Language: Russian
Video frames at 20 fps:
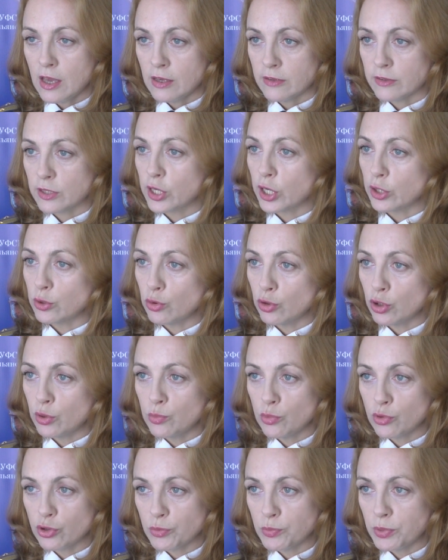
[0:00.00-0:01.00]
за которое
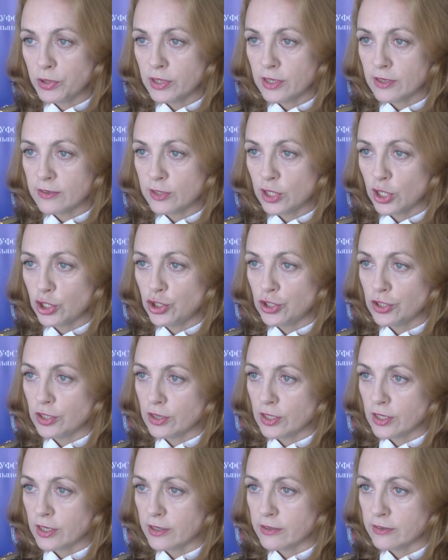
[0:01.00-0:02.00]
может быть назначено
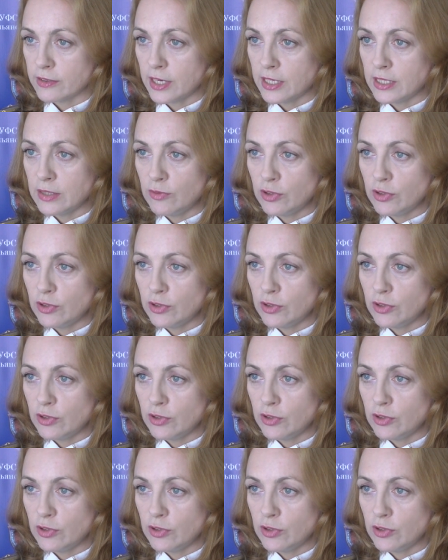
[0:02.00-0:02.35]
наказание